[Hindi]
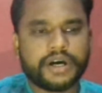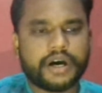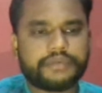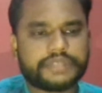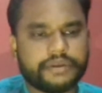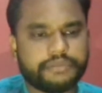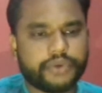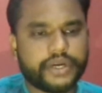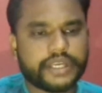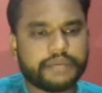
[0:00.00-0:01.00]
अब सेवन
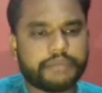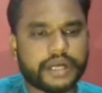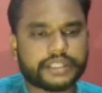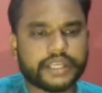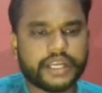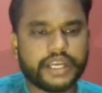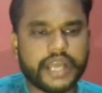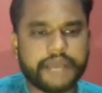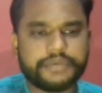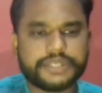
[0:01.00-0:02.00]
पॉइंट की हम बात करेंगे
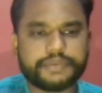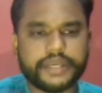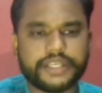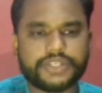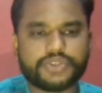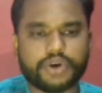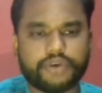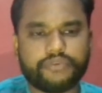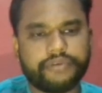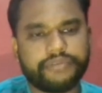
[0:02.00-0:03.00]
लाइफ स्पेन इज
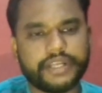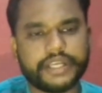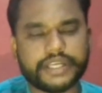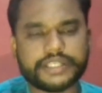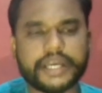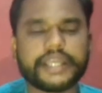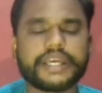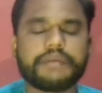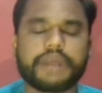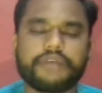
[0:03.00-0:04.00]
शॉर्ट फिफ्टीन ईयर्स यानी
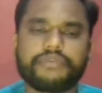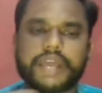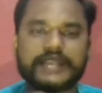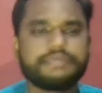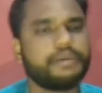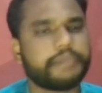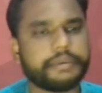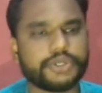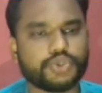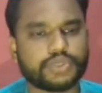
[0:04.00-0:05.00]
कि हमारा फ्लेक्सिबल
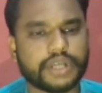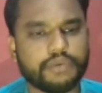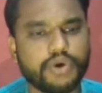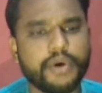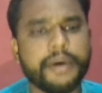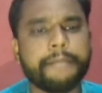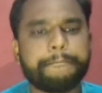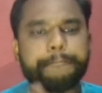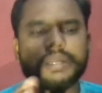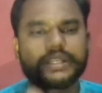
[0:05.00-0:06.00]
पेमेंट जो होता है वो
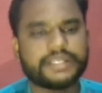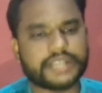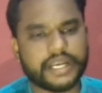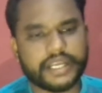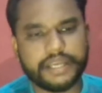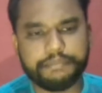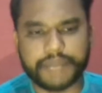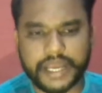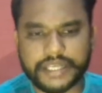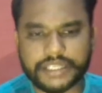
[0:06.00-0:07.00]
पंद्रह साल के लिए
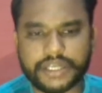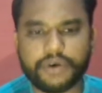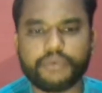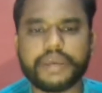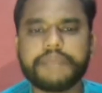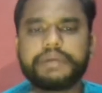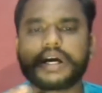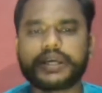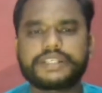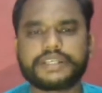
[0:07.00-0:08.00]
बनाया जाता है और वहीं पे
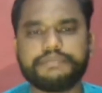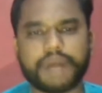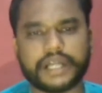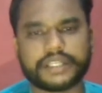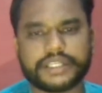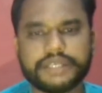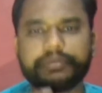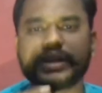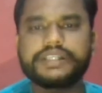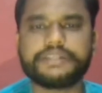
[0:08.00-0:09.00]
अगर इसकी बात करते हैं
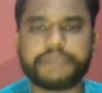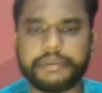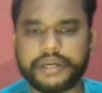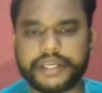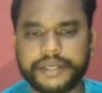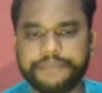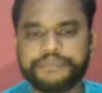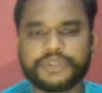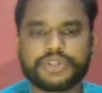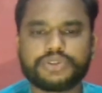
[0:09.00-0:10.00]
हम रिजिट पेमेंट की
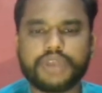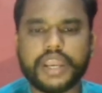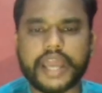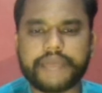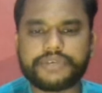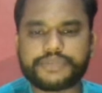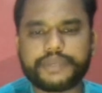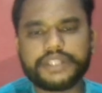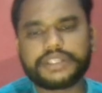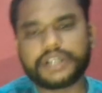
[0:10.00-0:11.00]
तो लाइफ
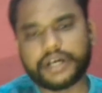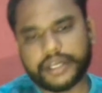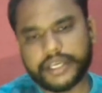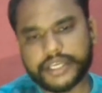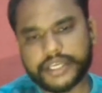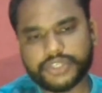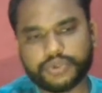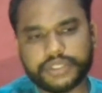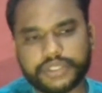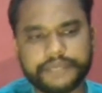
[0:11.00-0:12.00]
स्पेन थर्टी ईयर्स की
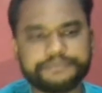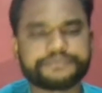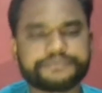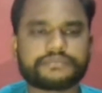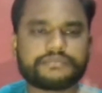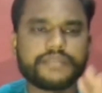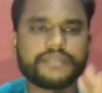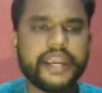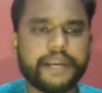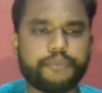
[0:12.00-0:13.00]
होती है
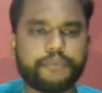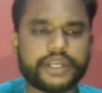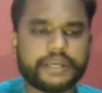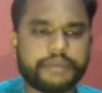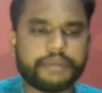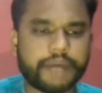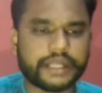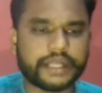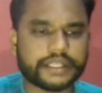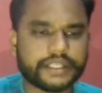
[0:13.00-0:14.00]
एट पॉइंट की अब हम
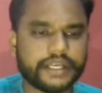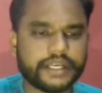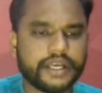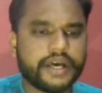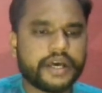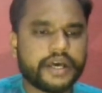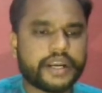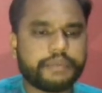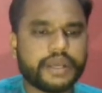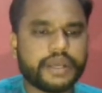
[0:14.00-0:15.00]
बात करते हैं
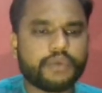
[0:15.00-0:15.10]
रिपेयर